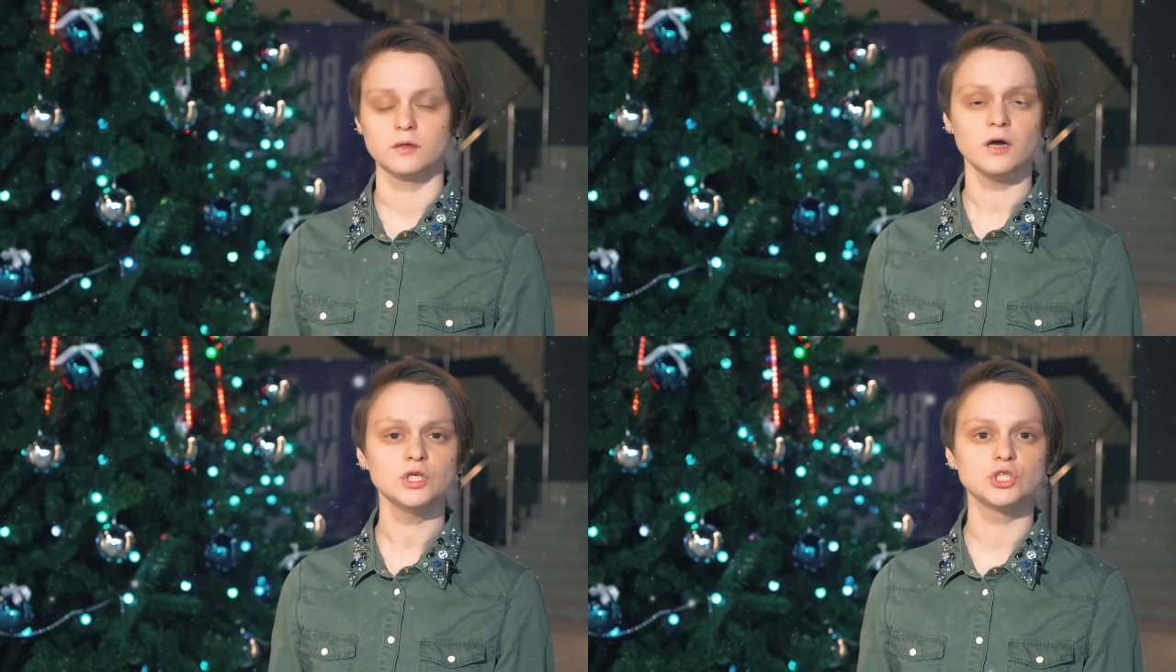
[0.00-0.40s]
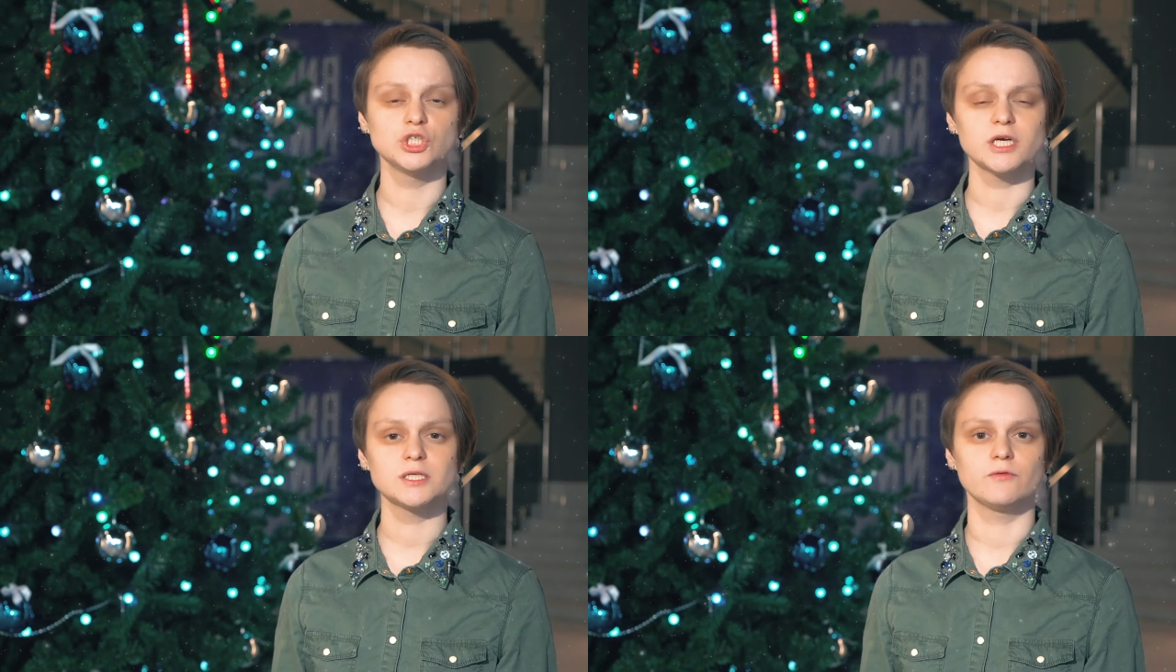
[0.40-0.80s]
Также
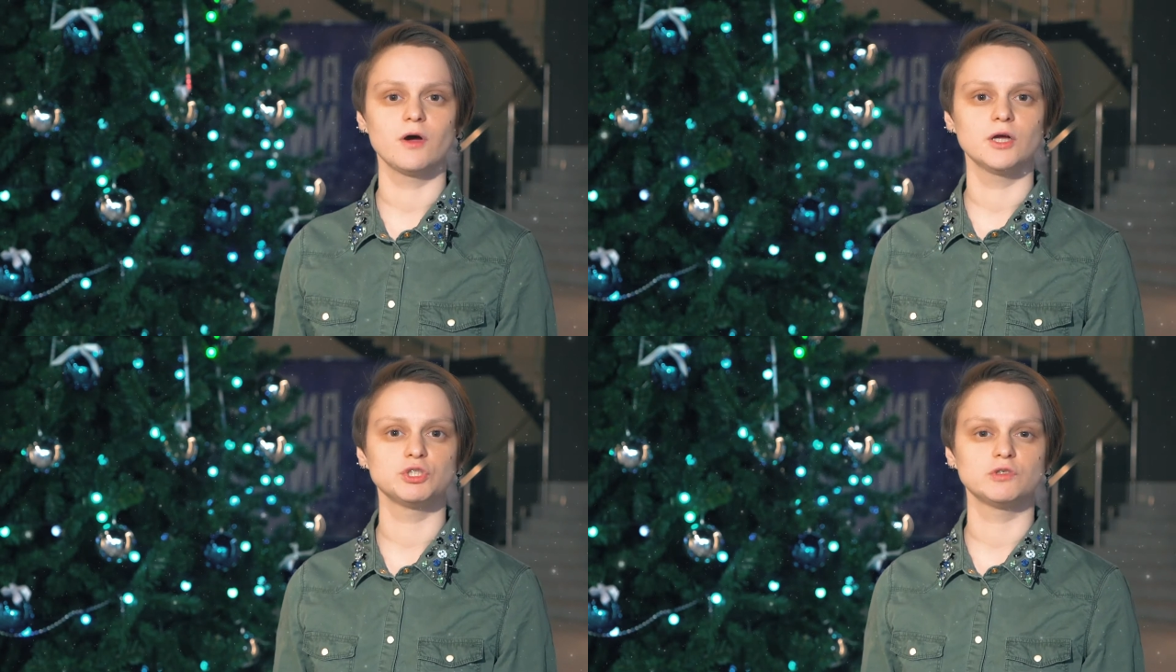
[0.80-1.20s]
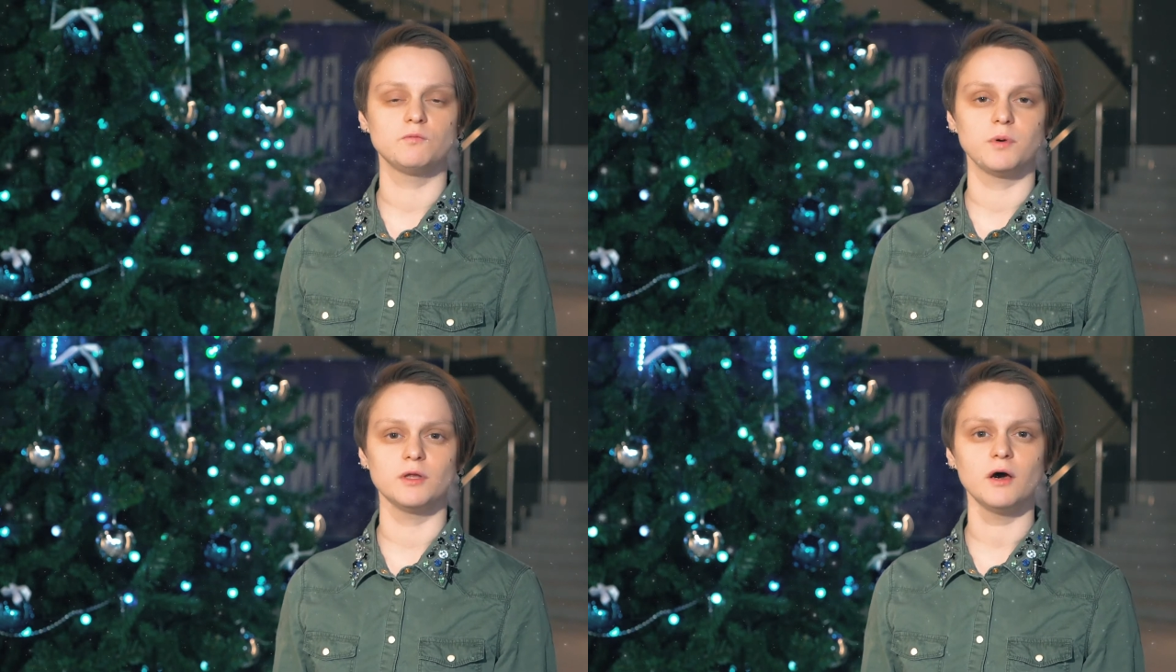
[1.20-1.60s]
часто в
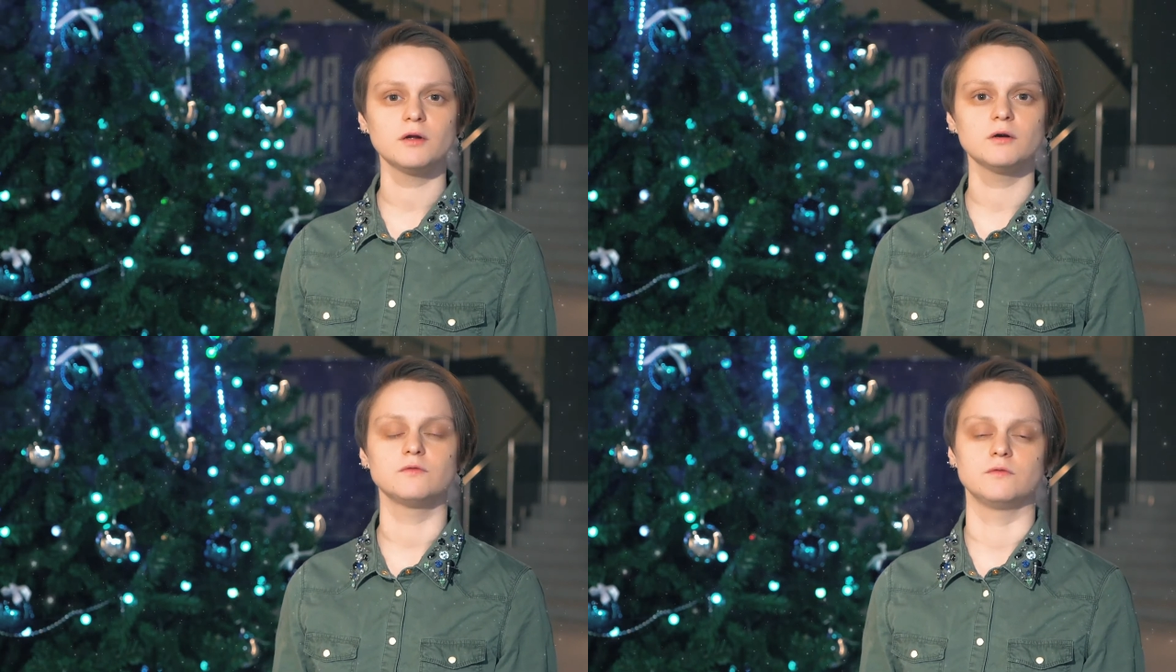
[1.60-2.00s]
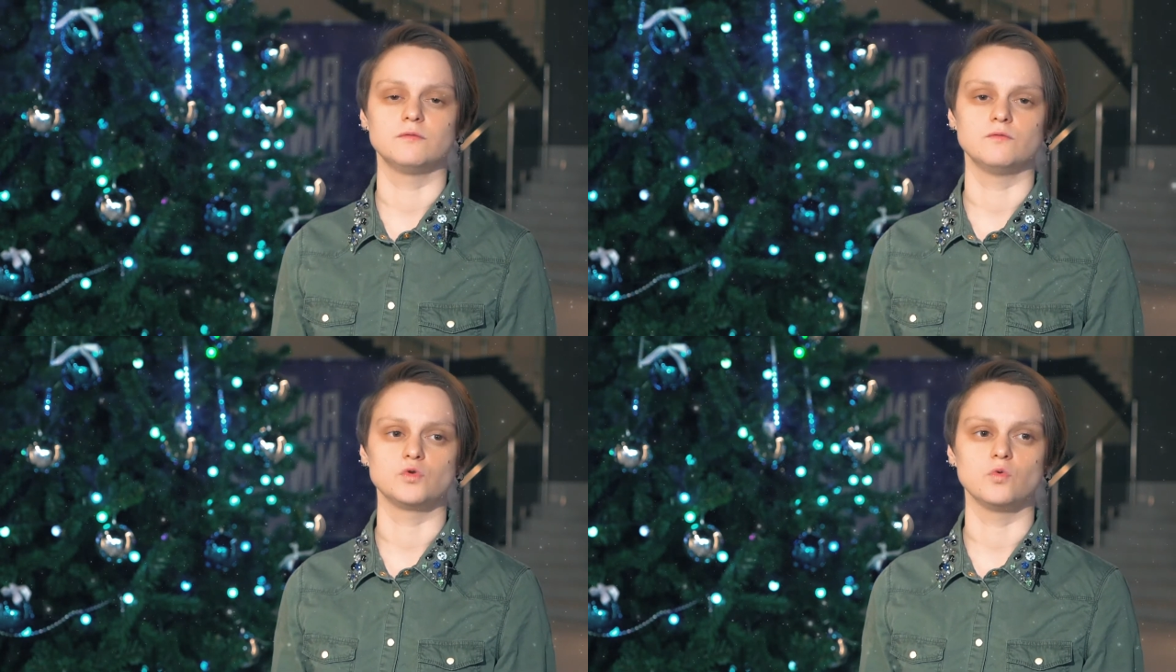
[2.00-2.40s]
качестве подарков
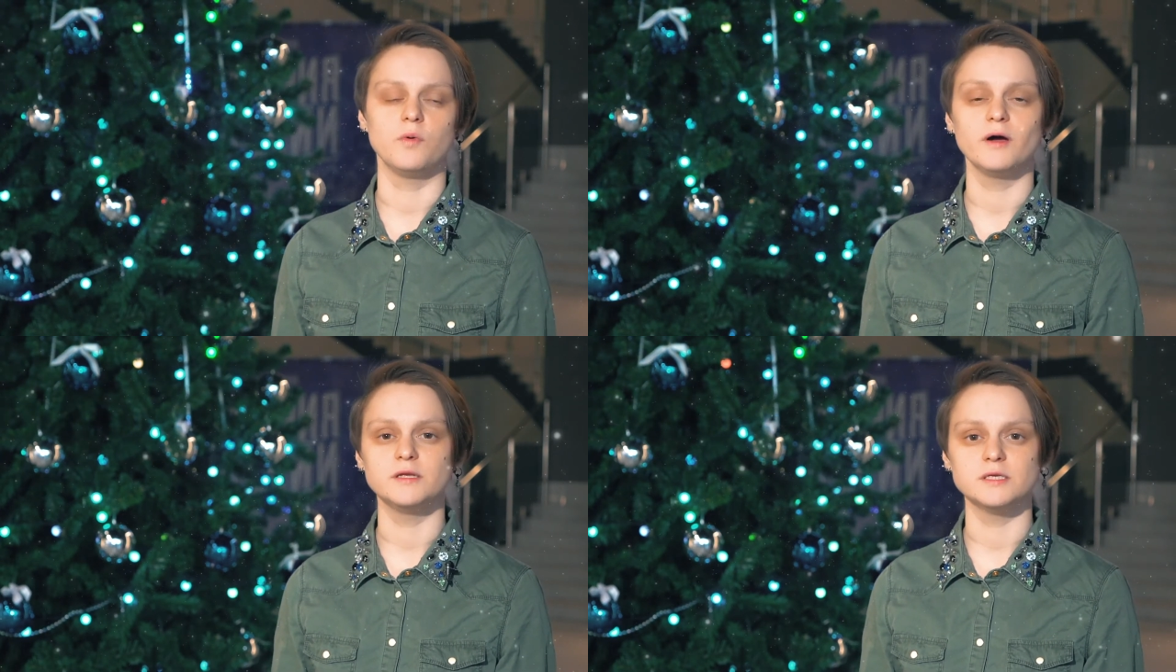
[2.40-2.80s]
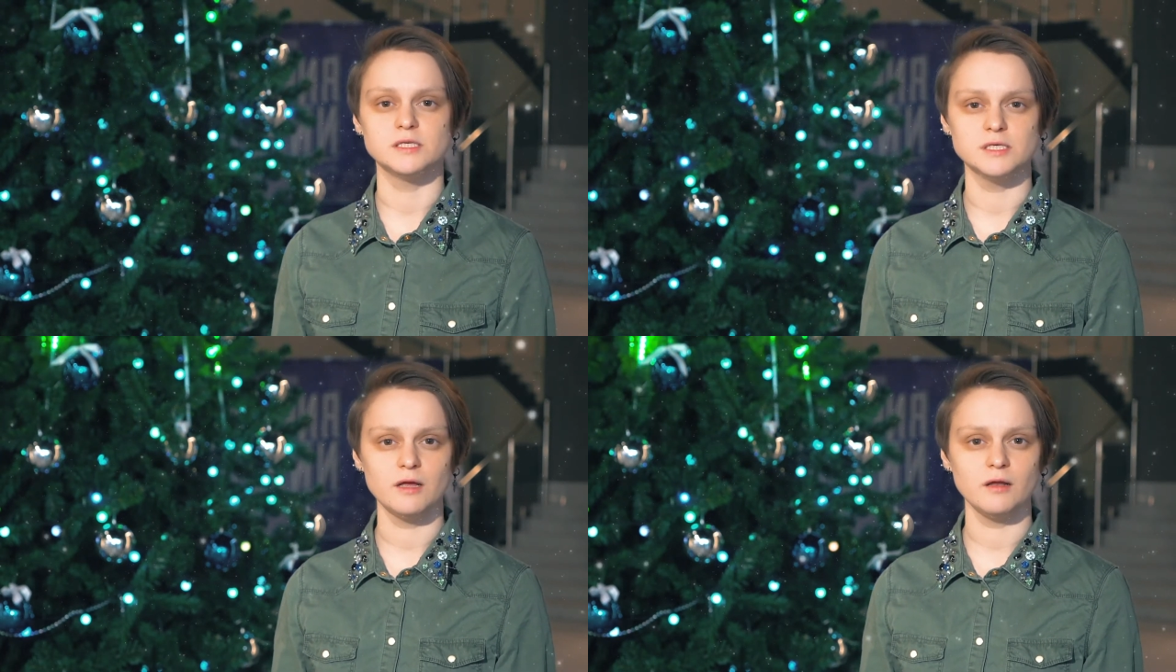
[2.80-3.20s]
поступали
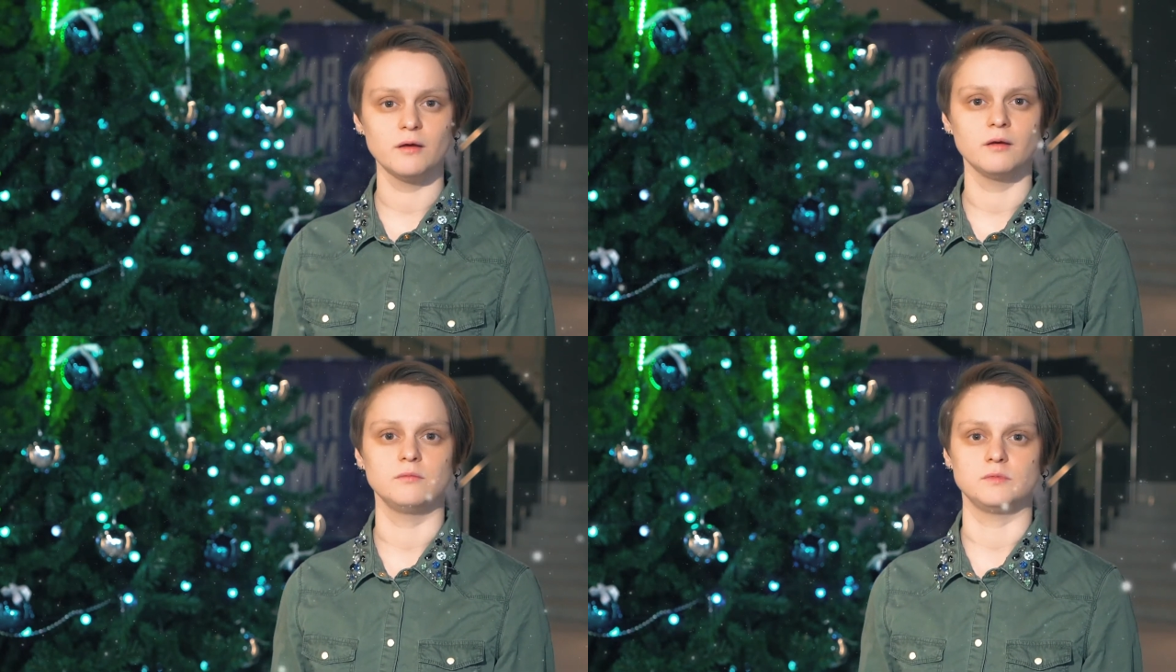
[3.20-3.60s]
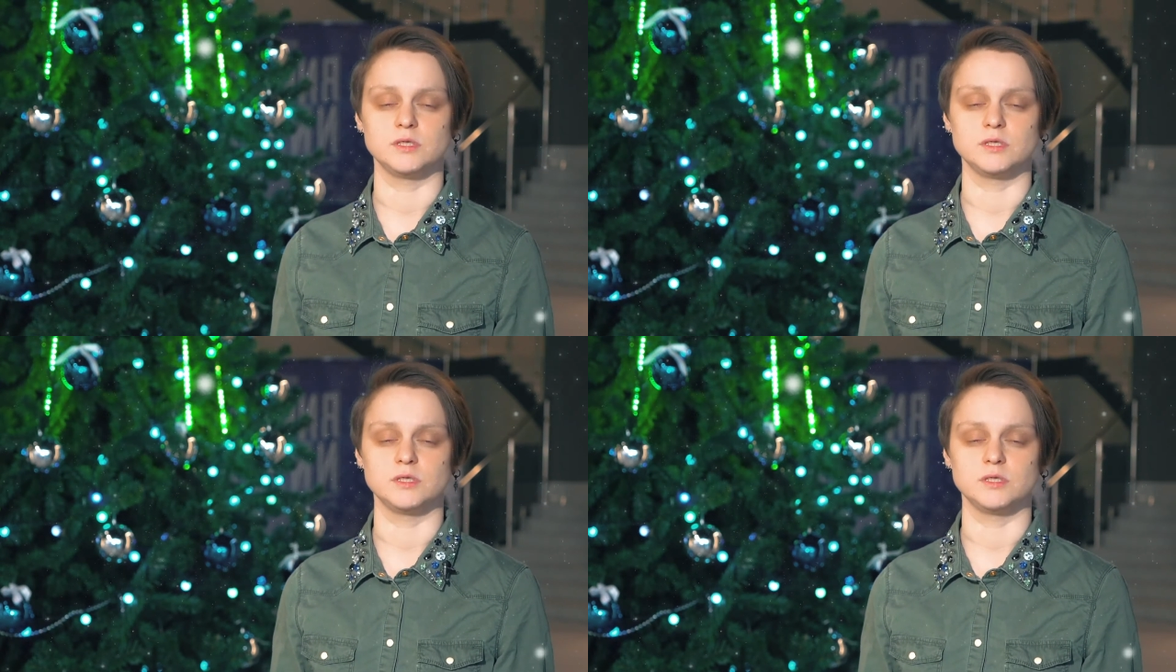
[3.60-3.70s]
изделия,